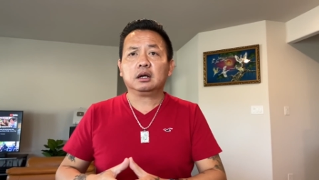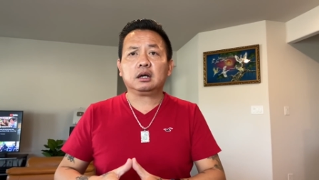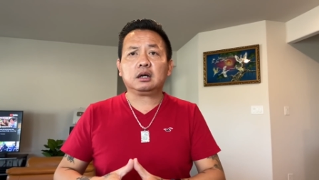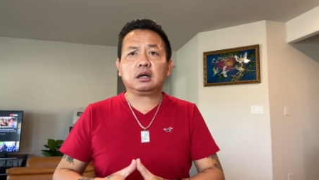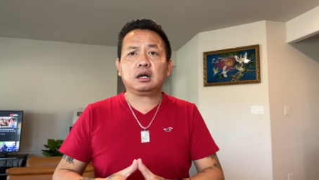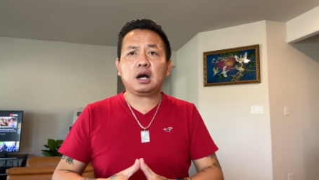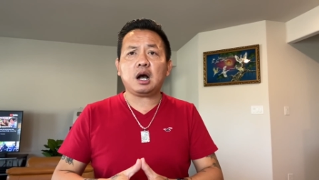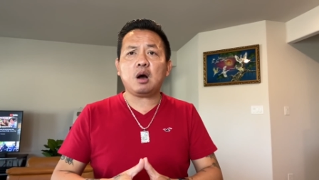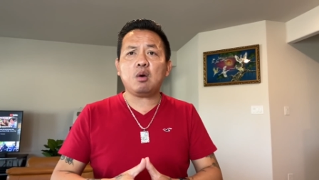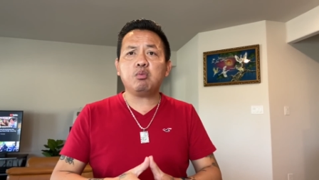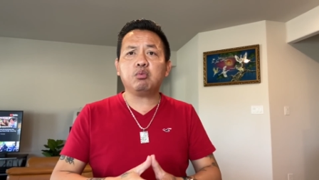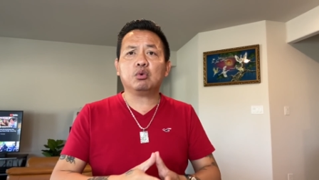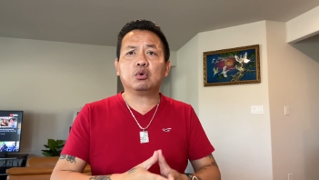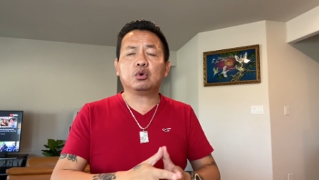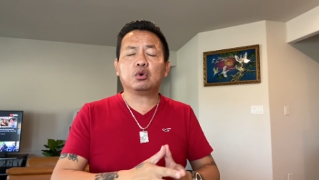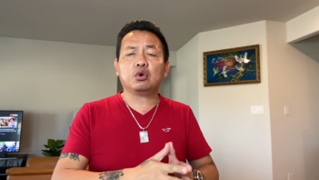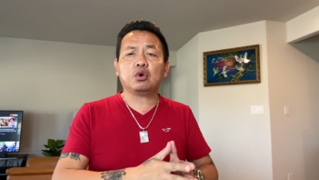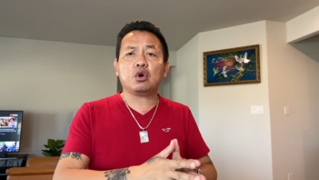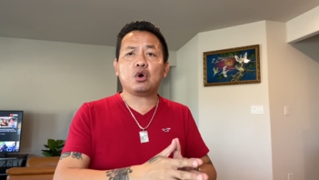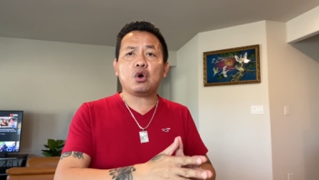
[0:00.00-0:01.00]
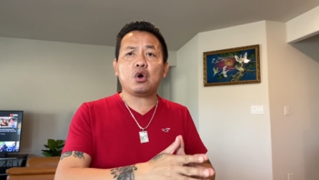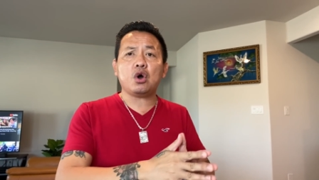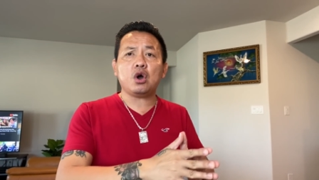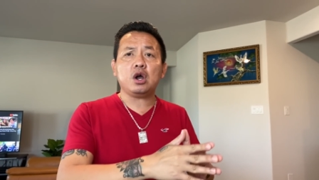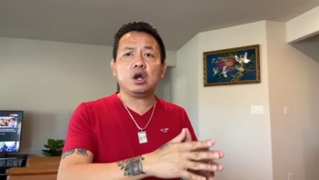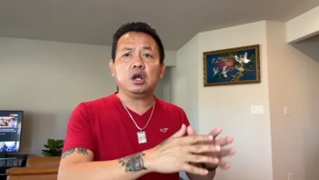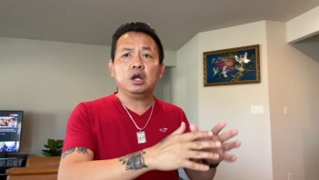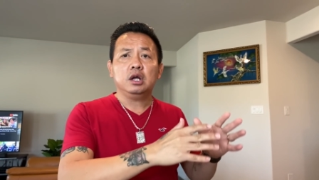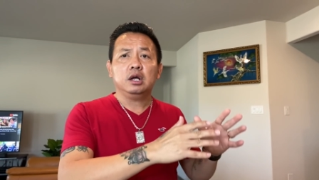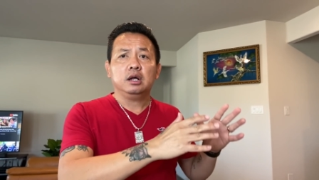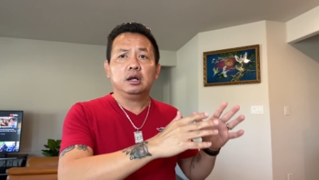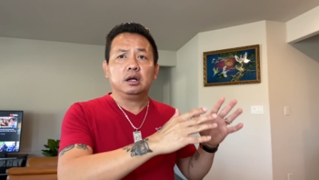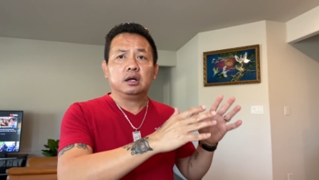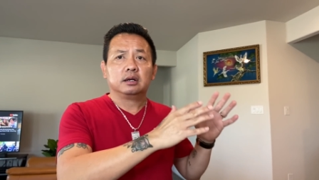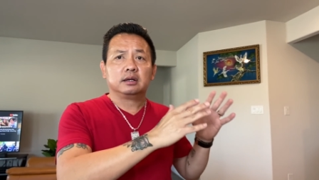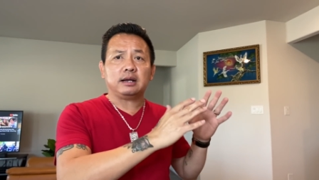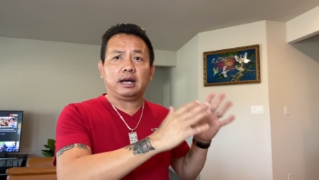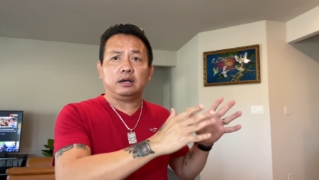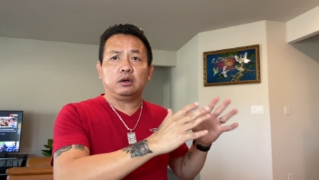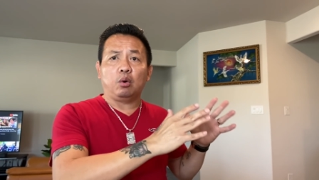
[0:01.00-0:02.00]
không có
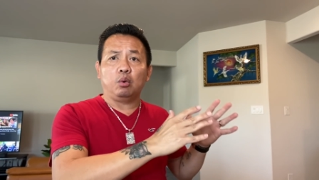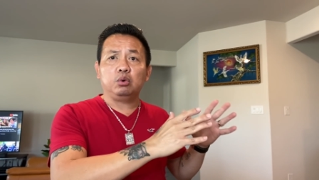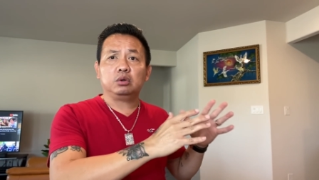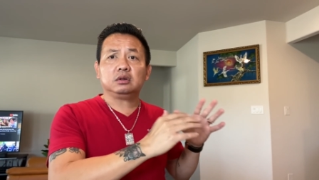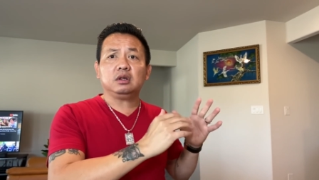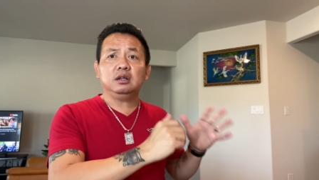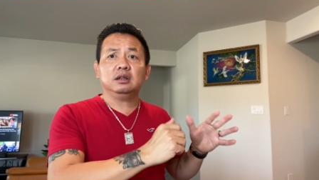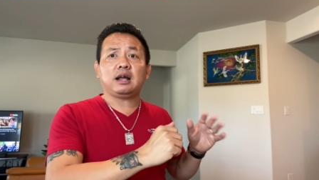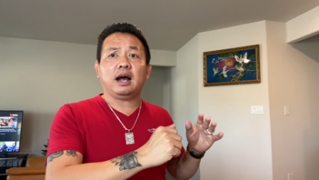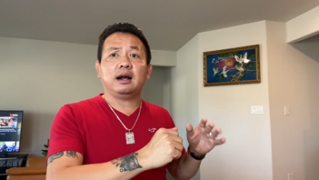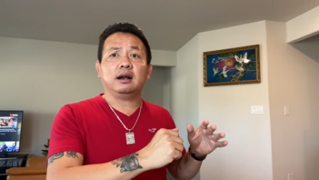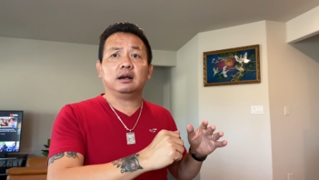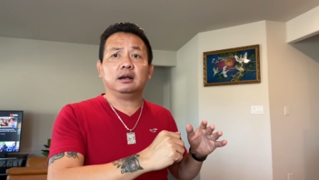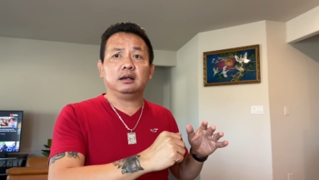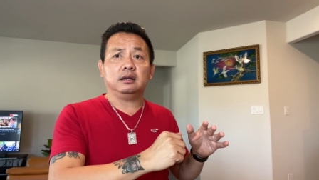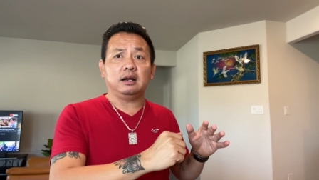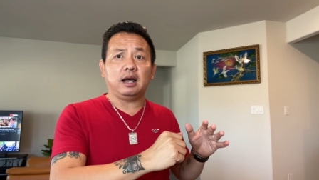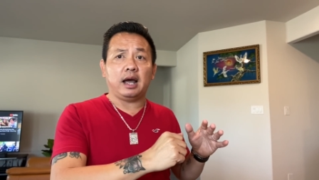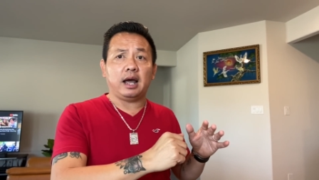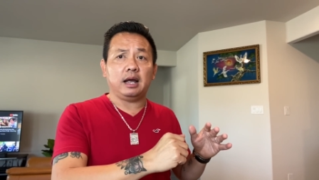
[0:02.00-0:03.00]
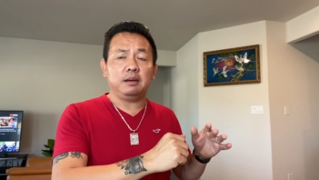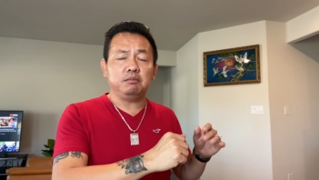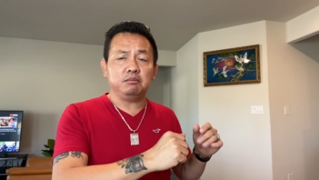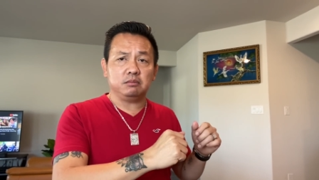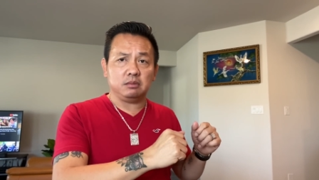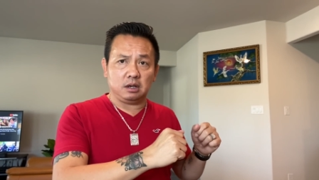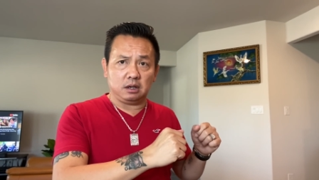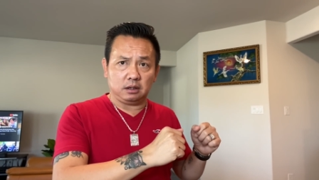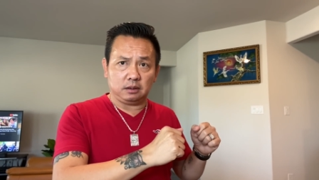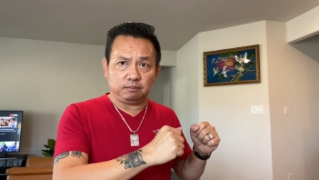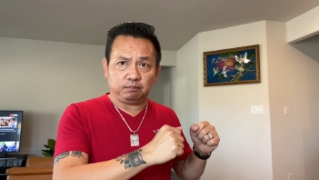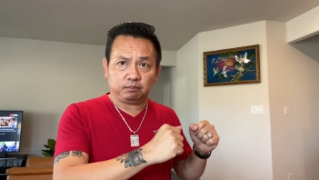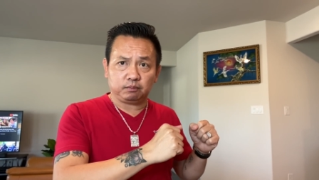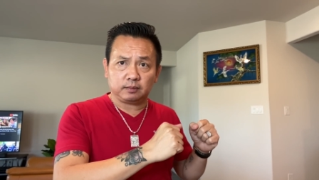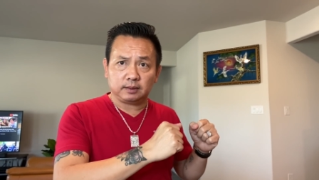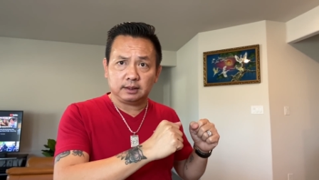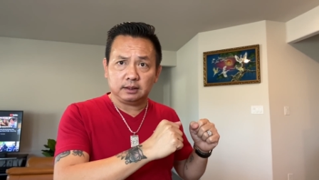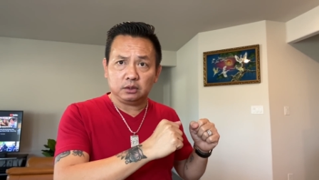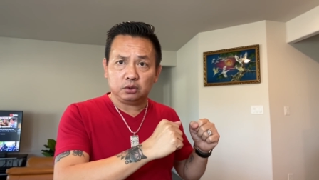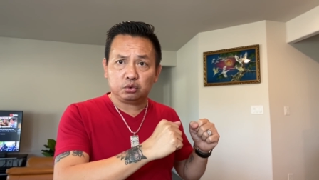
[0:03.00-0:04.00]
đầy đủ tinh thần để mà
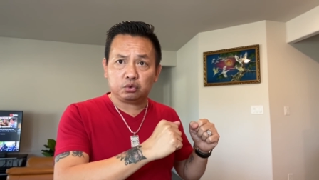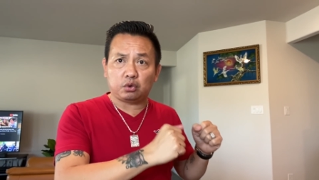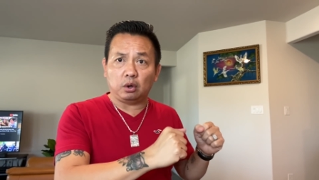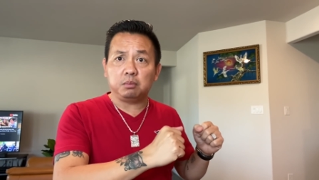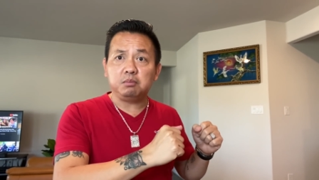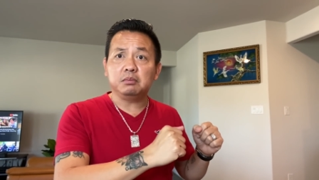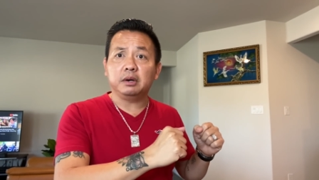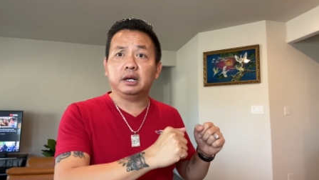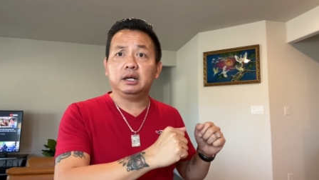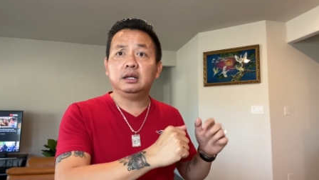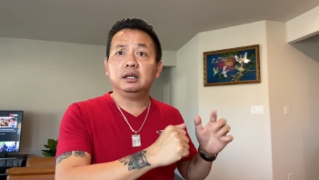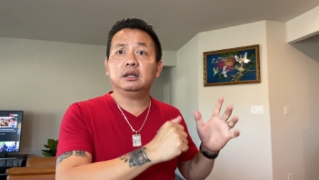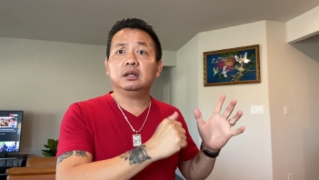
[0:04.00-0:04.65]
chuẩn bị